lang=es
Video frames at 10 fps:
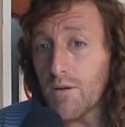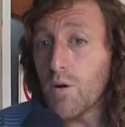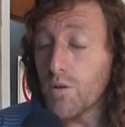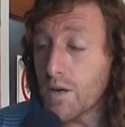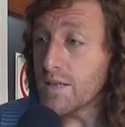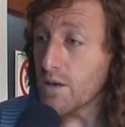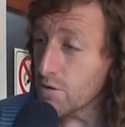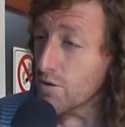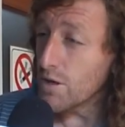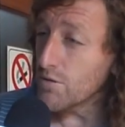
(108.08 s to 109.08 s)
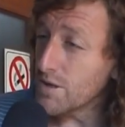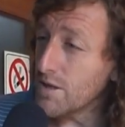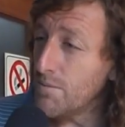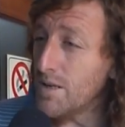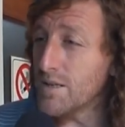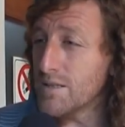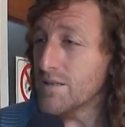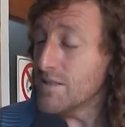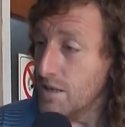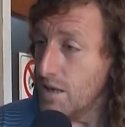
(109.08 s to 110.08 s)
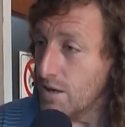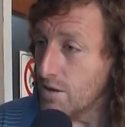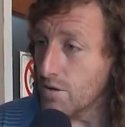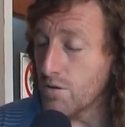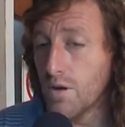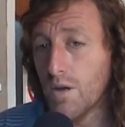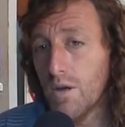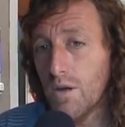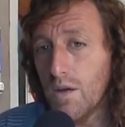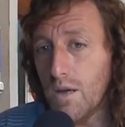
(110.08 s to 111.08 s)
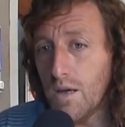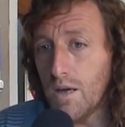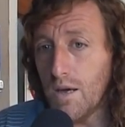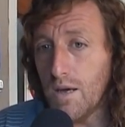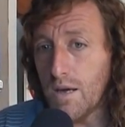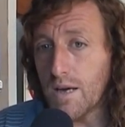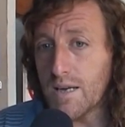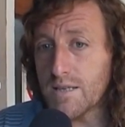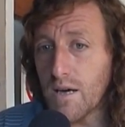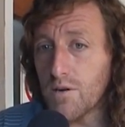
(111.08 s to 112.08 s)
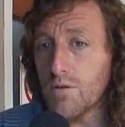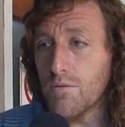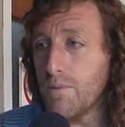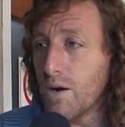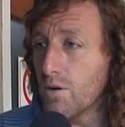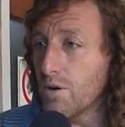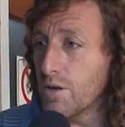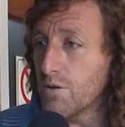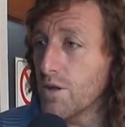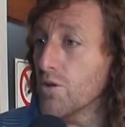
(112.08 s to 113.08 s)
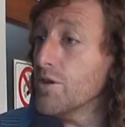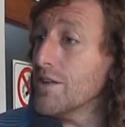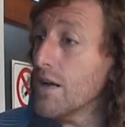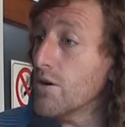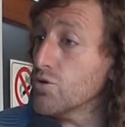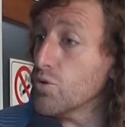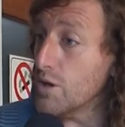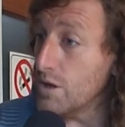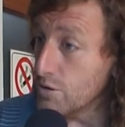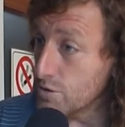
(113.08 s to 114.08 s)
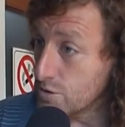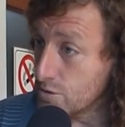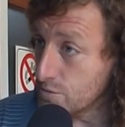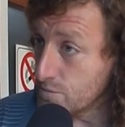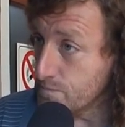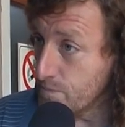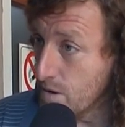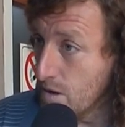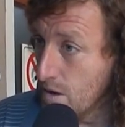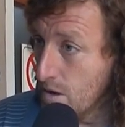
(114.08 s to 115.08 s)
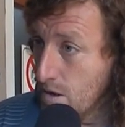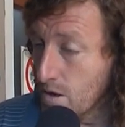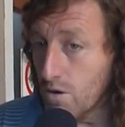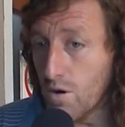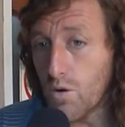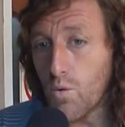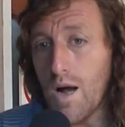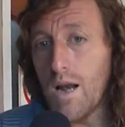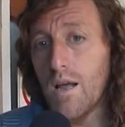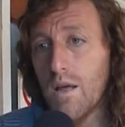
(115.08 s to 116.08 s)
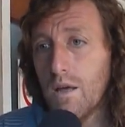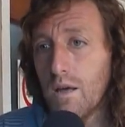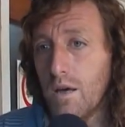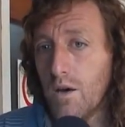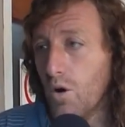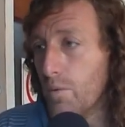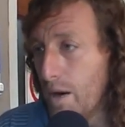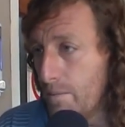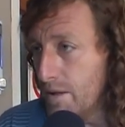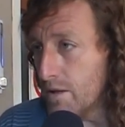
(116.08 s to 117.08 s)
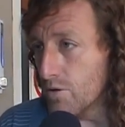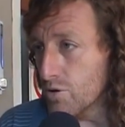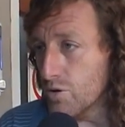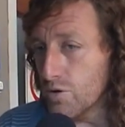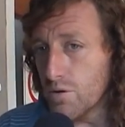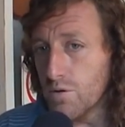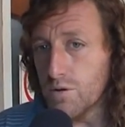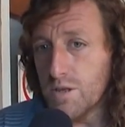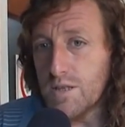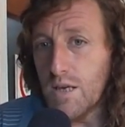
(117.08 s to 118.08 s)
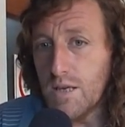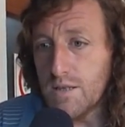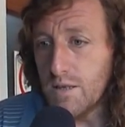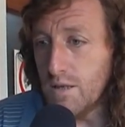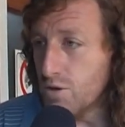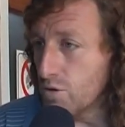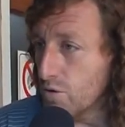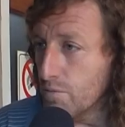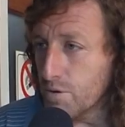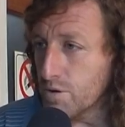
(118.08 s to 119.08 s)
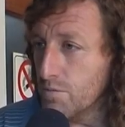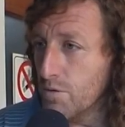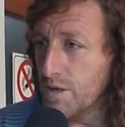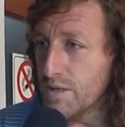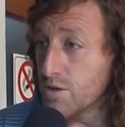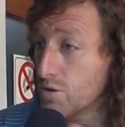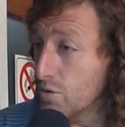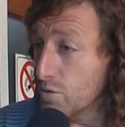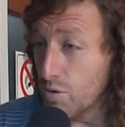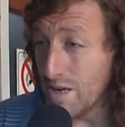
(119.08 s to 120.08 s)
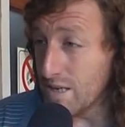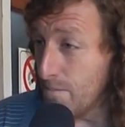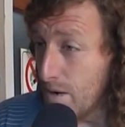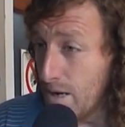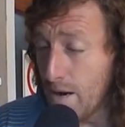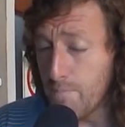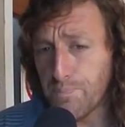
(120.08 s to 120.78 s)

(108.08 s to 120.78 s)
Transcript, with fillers: cuando ingresaron, otro dato que también es siniestro. ingresaron bajo los gritos de dónde están los zurditos. Con lo cual, eh, obviamente, nosotros enseguida se inició todo un proceso de movilización, hubo una asamblea